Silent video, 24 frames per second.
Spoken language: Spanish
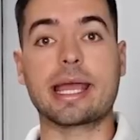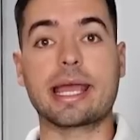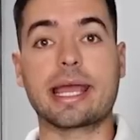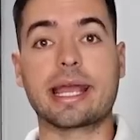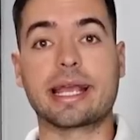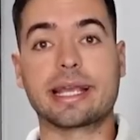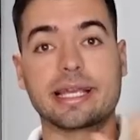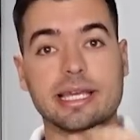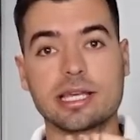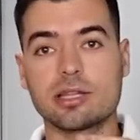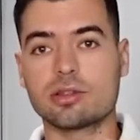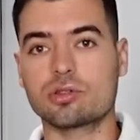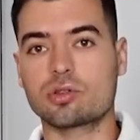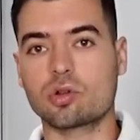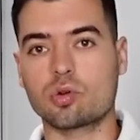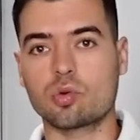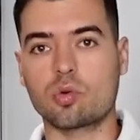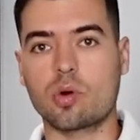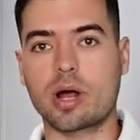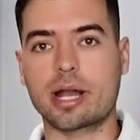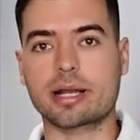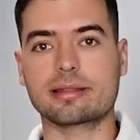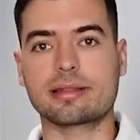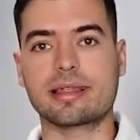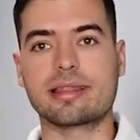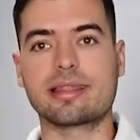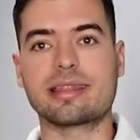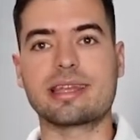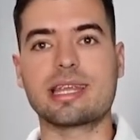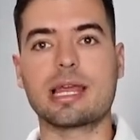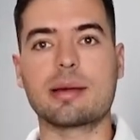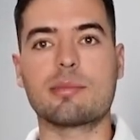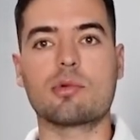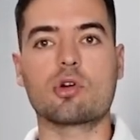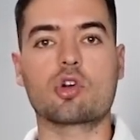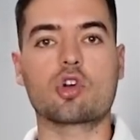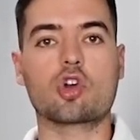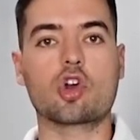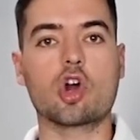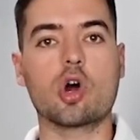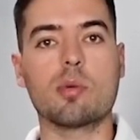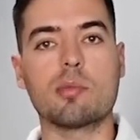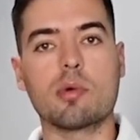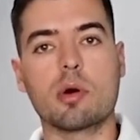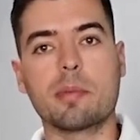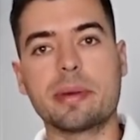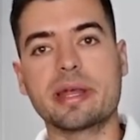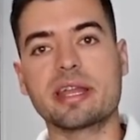En quinto lugar tendríamos
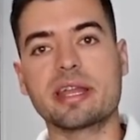como